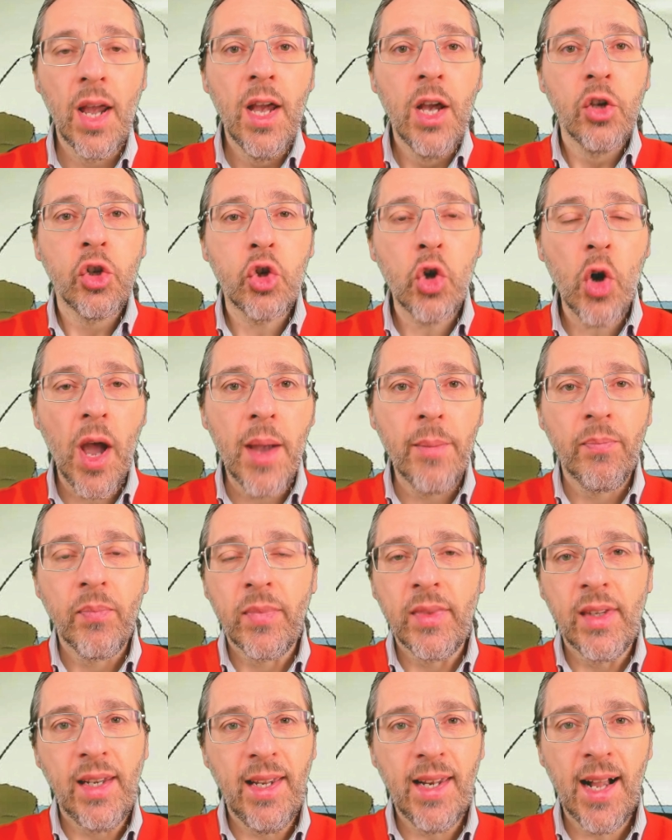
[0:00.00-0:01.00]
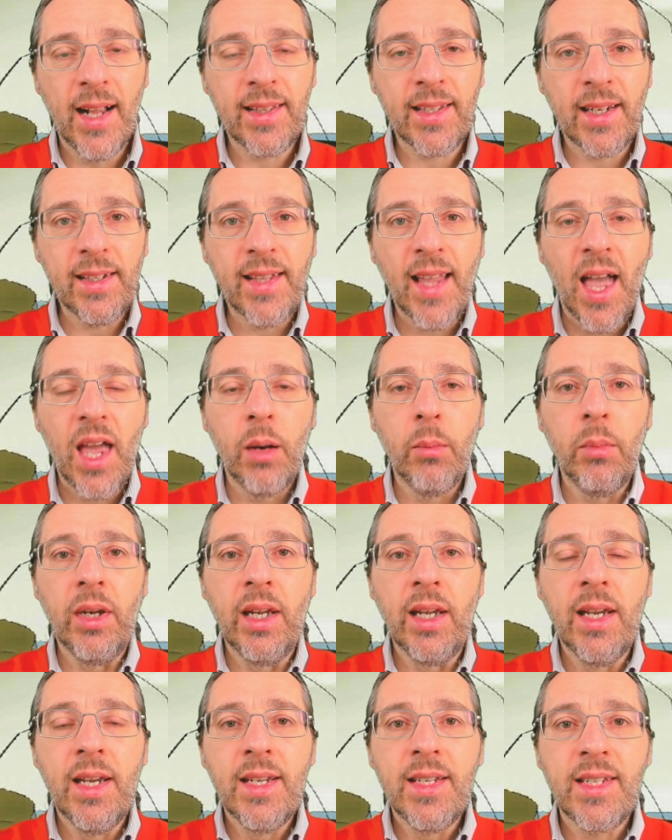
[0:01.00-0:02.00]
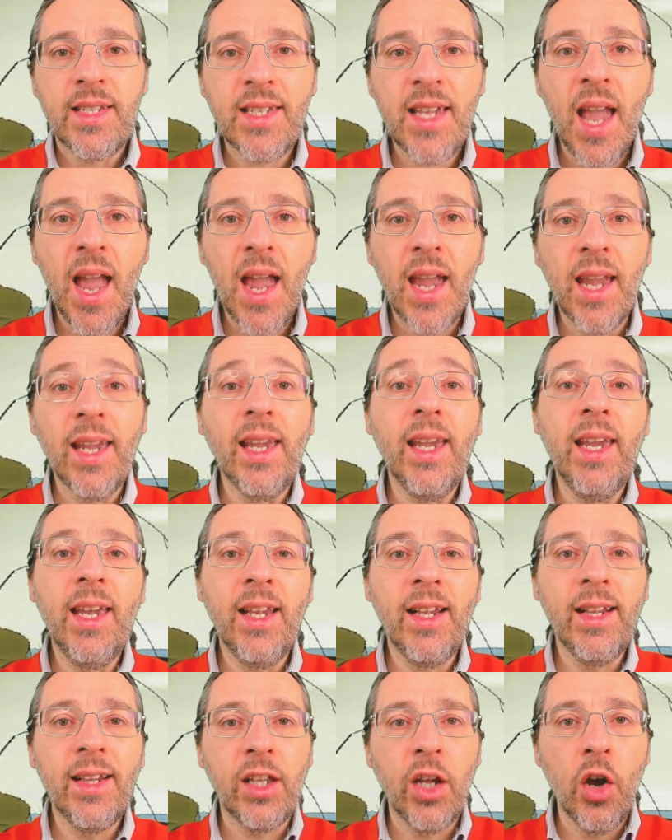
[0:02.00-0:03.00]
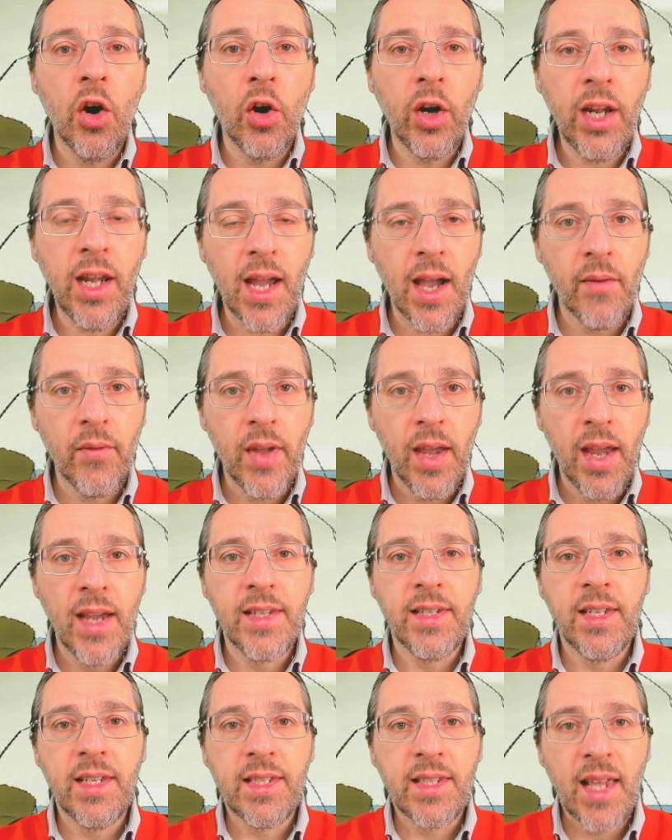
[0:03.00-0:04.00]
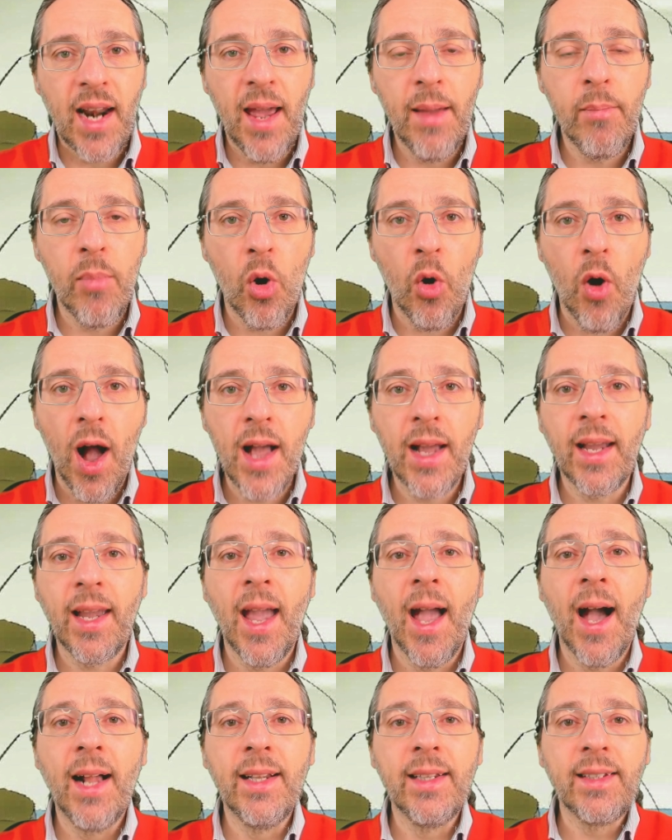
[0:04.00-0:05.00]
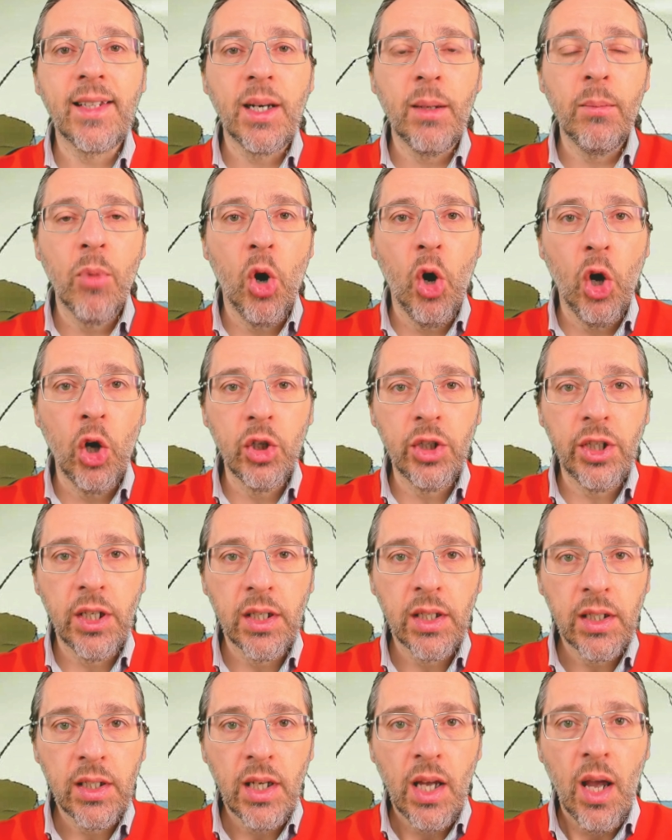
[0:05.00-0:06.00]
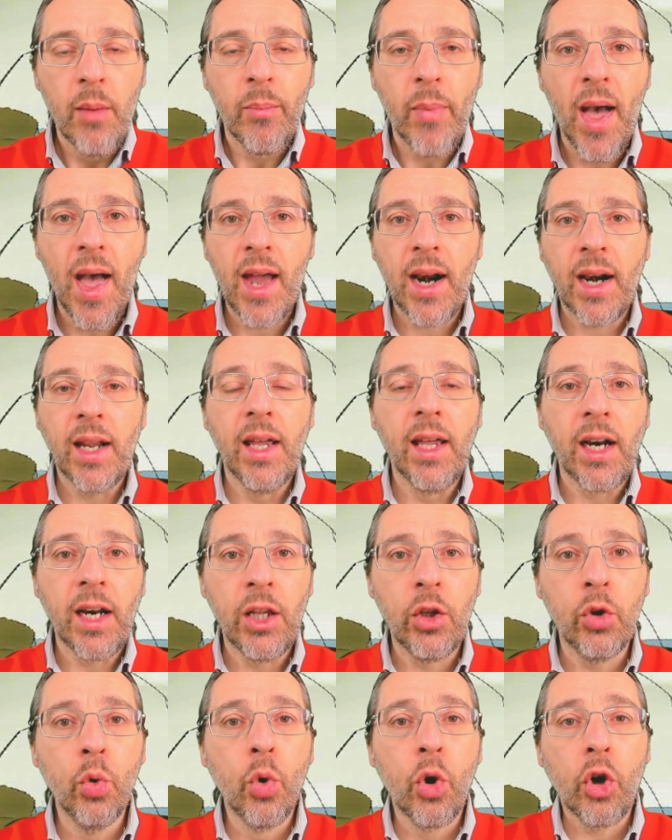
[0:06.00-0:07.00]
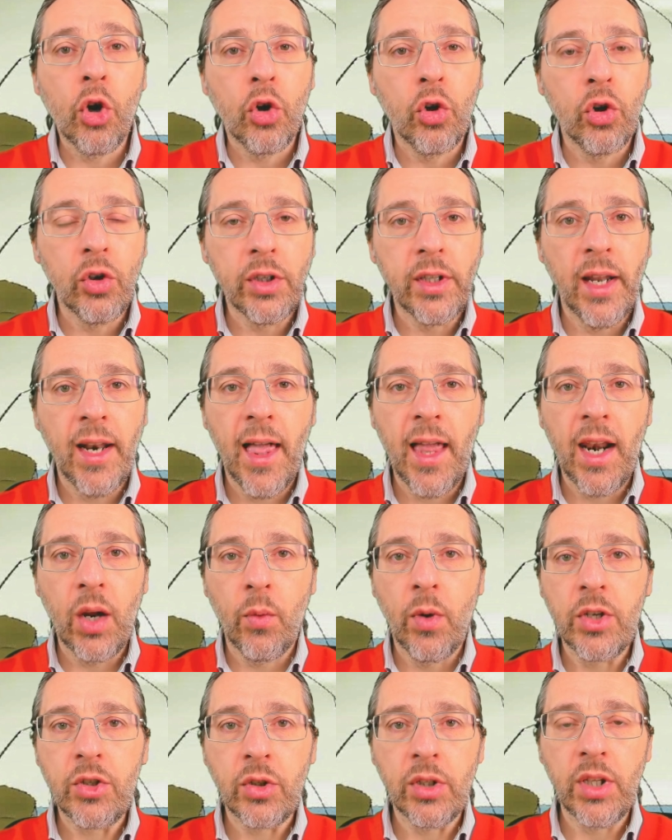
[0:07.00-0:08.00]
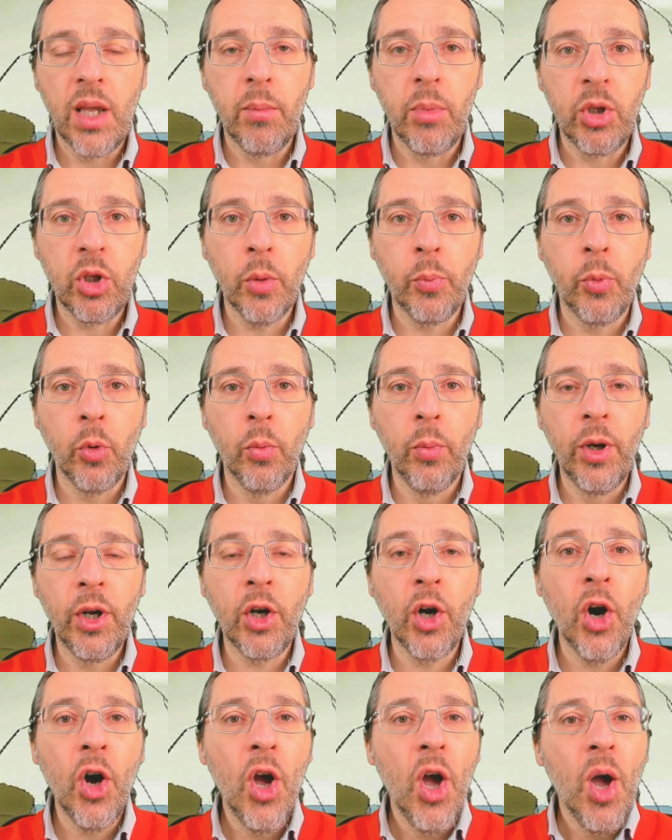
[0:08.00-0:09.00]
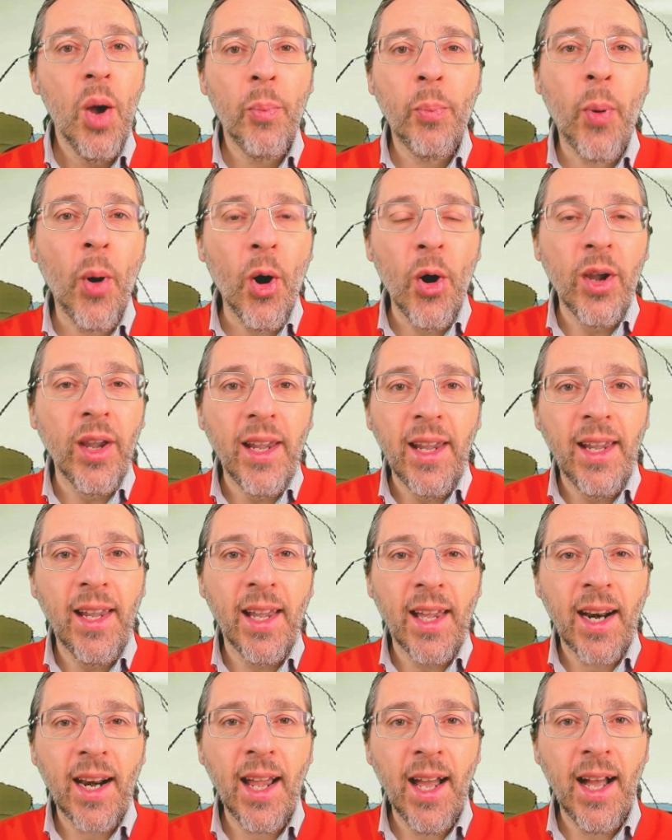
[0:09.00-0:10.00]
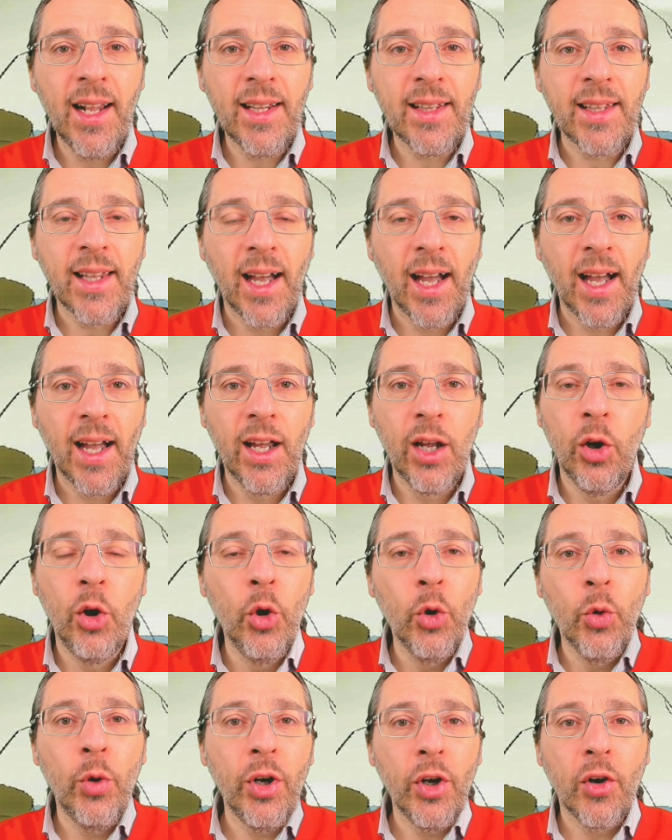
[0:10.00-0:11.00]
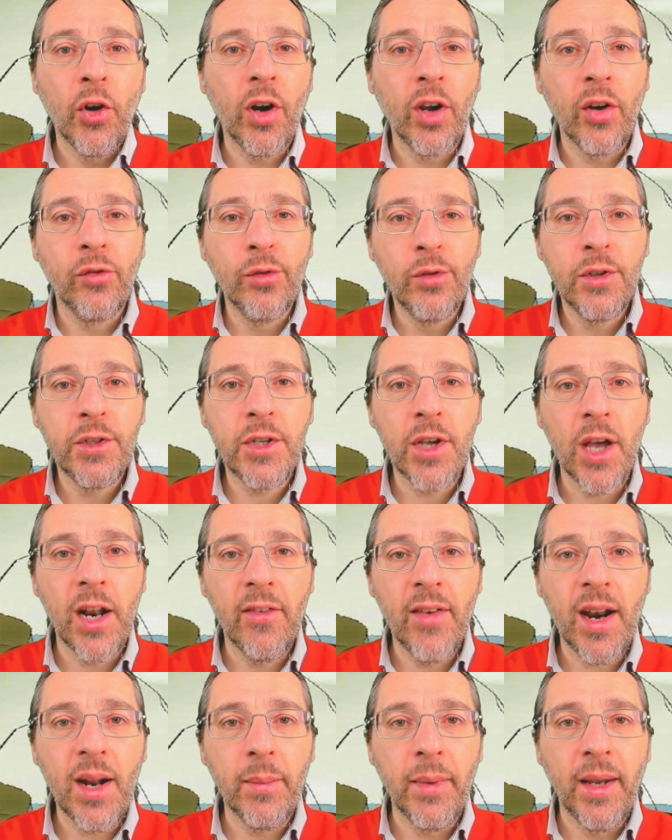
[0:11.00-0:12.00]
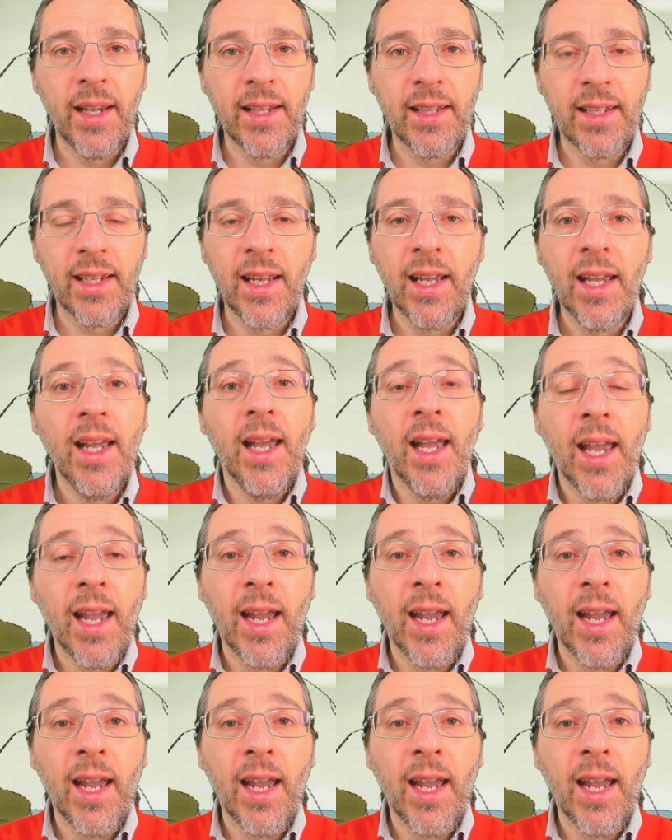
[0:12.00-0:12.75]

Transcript: Cioè, in altri termini, se in teoria esisterebbero anche altri modi per ridurre o contenere questo debito pubblico, poi in realtà l'unico che funziona veramente è